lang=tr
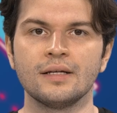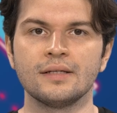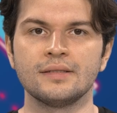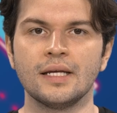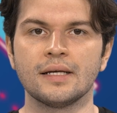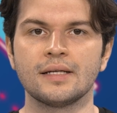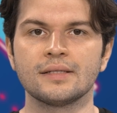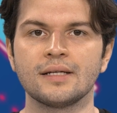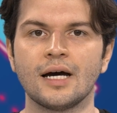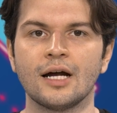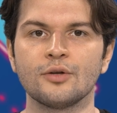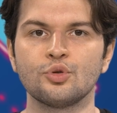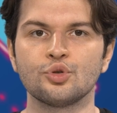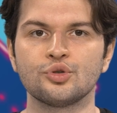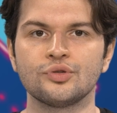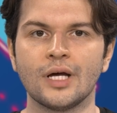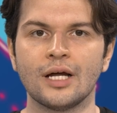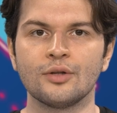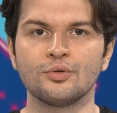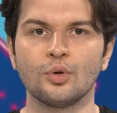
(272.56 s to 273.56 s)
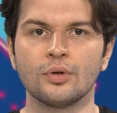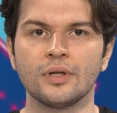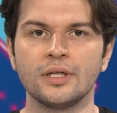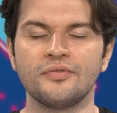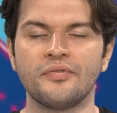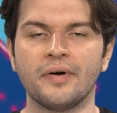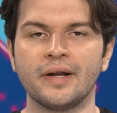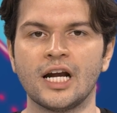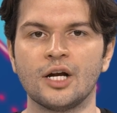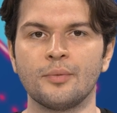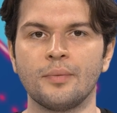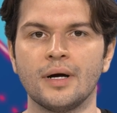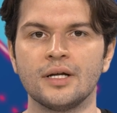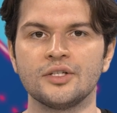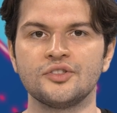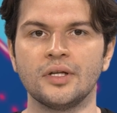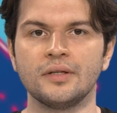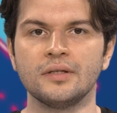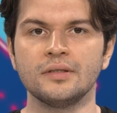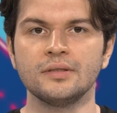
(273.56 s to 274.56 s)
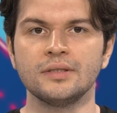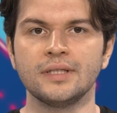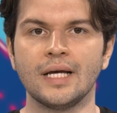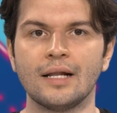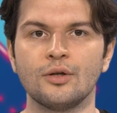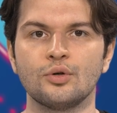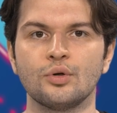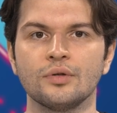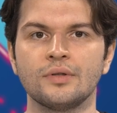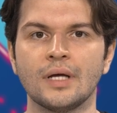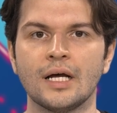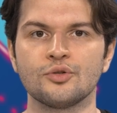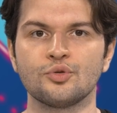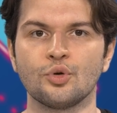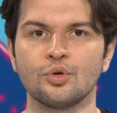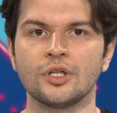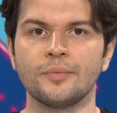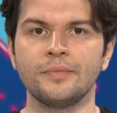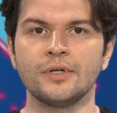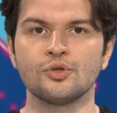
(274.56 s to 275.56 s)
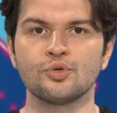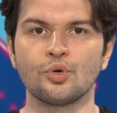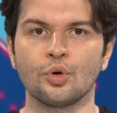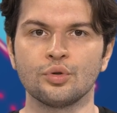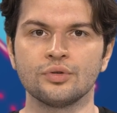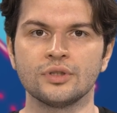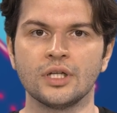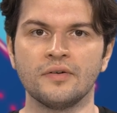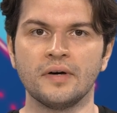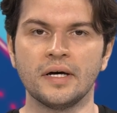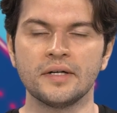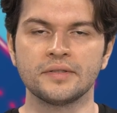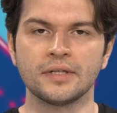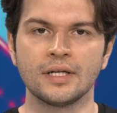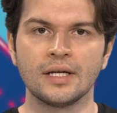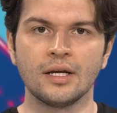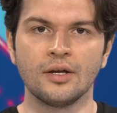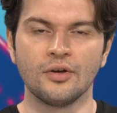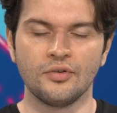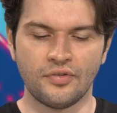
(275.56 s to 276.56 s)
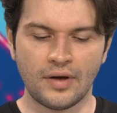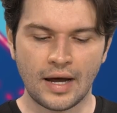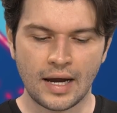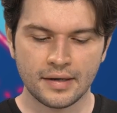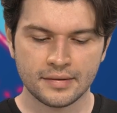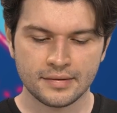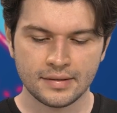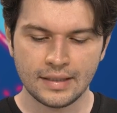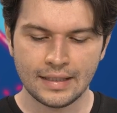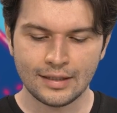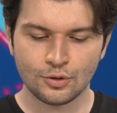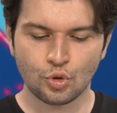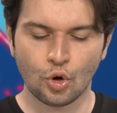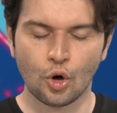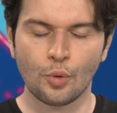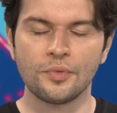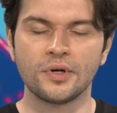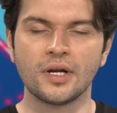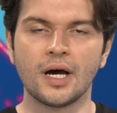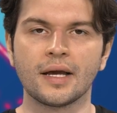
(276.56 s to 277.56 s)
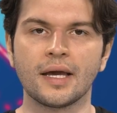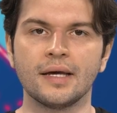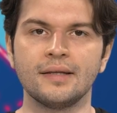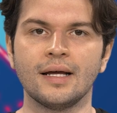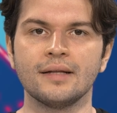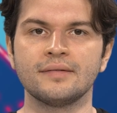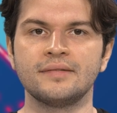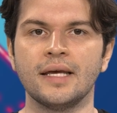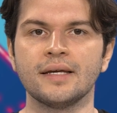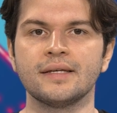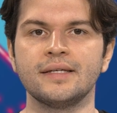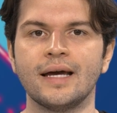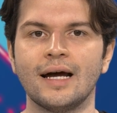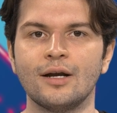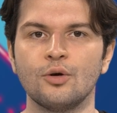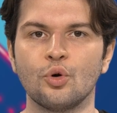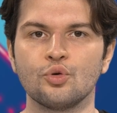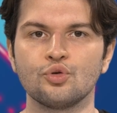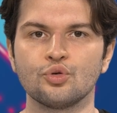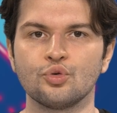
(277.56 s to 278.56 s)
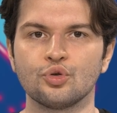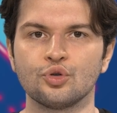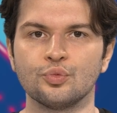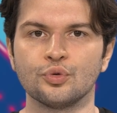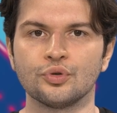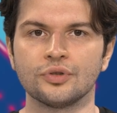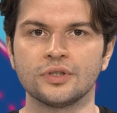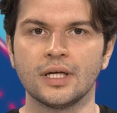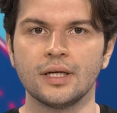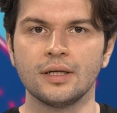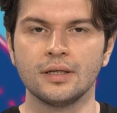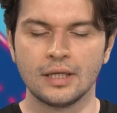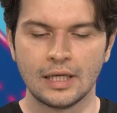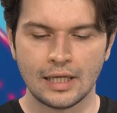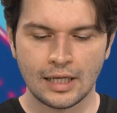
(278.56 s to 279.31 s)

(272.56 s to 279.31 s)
8 artı 3'ten dolayı Fenerbahçe'nin yerli rotasyonunda bir sorun da var. Ferdi ilk 11'i hak eden tek yerli oyuncu durumunda.